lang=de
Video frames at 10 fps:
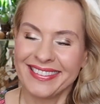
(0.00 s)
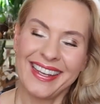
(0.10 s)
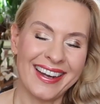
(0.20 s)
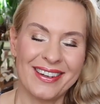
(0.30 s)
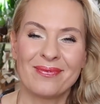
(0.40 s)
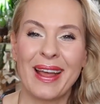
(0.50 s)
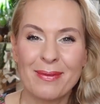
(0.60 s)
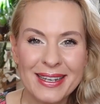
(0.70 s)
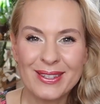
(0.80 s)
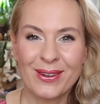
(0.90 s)
Ja,
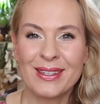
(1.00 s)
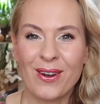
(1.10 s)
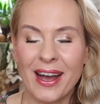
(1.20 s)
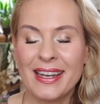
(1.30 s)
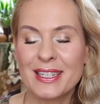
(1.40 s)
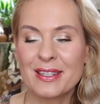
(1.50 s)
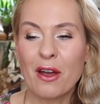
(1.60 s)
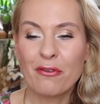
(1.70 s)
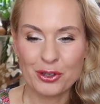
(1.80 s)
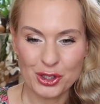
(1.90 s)
aber das könnt ihr auch alles
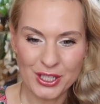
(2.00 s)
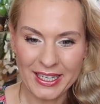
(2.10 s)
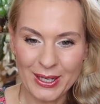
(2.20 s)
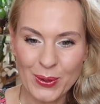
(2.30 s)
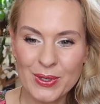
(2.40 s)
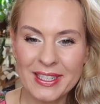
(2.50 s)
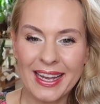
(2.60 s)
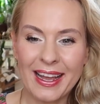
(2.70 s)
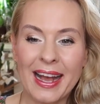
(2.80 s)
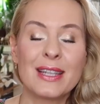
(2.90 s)
verstehen. Und
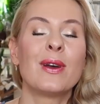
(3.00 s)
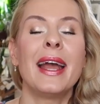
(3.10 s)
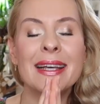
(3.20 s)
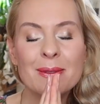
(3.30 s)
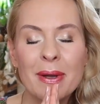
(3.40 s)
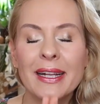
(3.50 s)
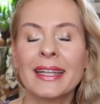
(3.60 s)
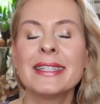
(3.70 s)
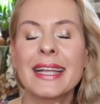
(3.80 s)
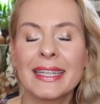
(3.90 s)
also erstmal
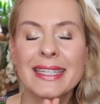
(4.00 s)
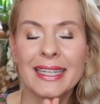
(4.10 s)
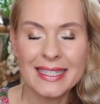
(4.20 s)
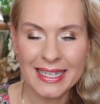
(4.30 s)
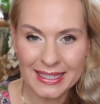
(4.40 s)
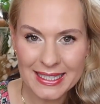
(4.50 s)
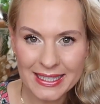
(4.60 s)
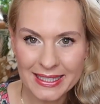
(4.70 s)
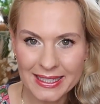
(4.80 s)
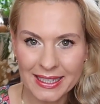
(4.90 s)
ganz, ganz, ganz
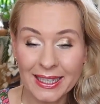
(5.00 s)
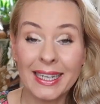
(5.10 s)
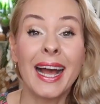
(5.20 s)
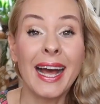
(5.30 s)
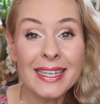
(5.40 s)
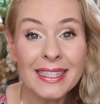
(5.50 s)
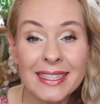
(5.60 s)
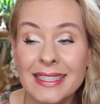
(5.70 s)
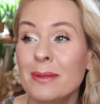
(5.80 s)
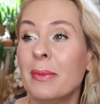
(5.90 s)
herzlichen Dank an alle,
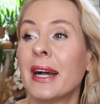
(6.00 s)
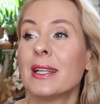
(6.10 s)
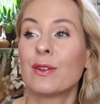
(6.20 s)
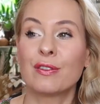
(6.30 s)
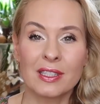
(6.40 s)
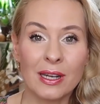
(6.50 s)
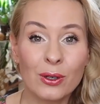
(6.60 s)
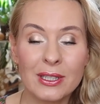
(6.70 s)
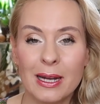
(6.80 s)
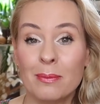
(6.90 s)
die mir also
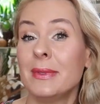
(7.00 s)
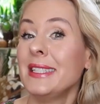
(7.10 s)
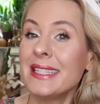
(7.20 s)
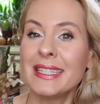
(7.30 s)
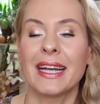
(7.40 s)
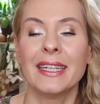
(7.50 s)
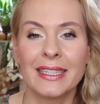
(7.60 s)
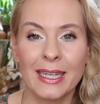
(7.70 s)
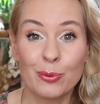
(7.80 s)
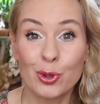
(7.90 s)
vertraut haben, die sich
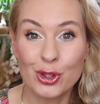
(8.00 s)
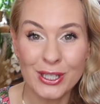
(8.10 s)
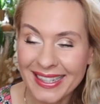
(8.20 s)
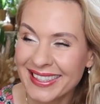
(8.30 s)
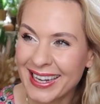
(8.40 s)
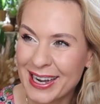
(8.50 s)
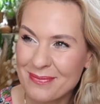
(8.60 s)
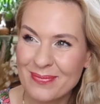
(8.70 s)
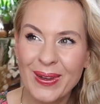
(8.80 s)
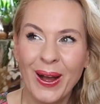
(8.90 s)
einen Ring bestellt
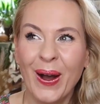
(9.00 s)
haben.